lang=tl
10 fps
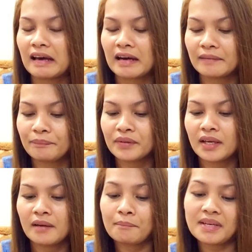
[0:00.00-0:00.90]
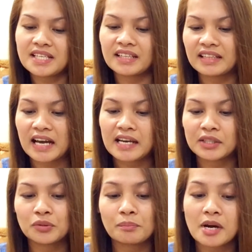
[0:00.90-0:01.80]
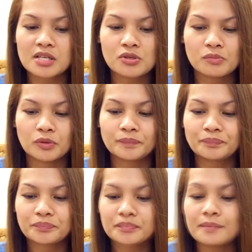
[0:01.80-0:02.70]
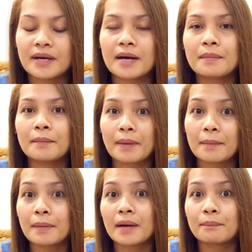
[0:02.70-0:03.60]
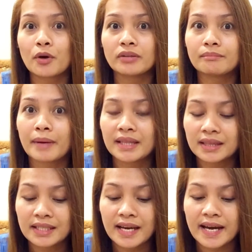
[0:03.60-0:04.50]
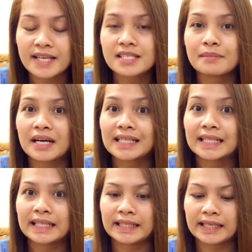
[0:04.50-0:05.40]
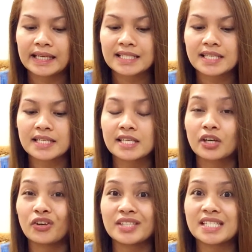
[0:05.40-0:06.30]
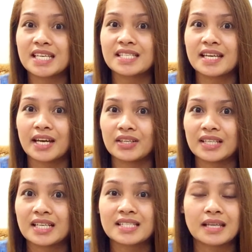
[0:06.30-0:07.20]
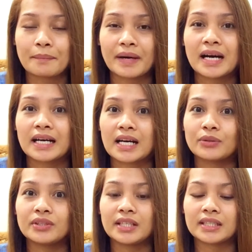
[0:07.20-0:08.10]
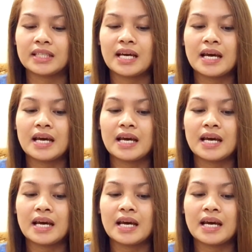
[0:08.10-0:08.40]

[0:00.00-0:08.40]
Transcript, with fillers: lang masakit nga lang yung braso mo. Sa mga magpapa-appointment guys, sa mga clinic, kasi sa QNCC ngayon is napaka-crowded.